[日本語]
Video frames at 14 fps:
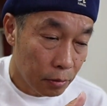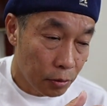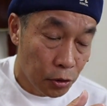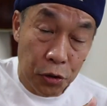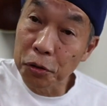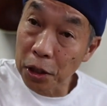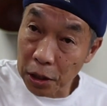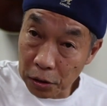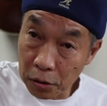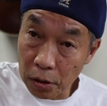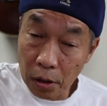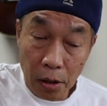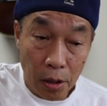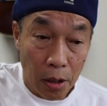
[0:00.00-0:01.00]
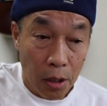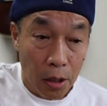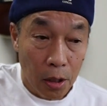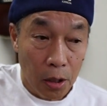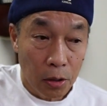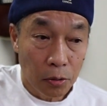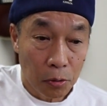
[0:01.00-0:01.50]
チューニング
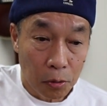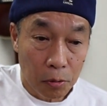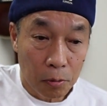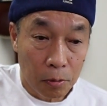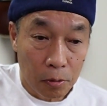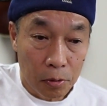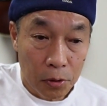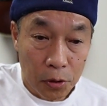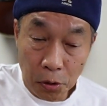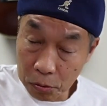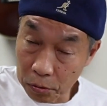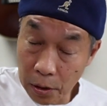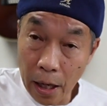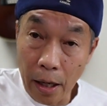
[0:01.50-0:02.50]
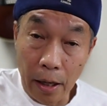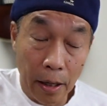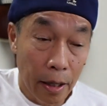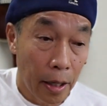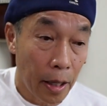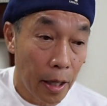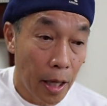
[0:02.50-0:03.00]
の曲で、
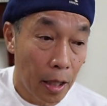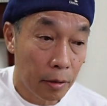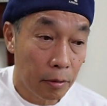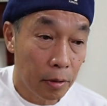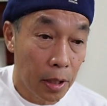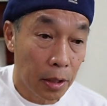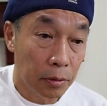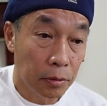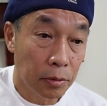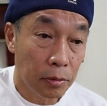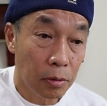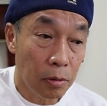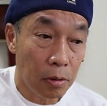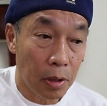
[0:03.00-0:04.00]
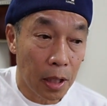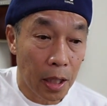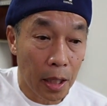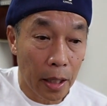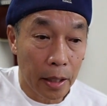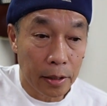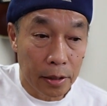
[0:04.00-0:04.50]
やっていくと、
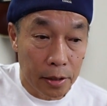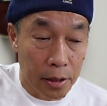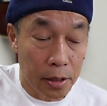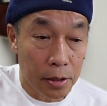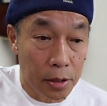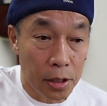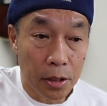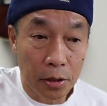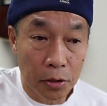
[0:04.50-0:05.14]
いちいち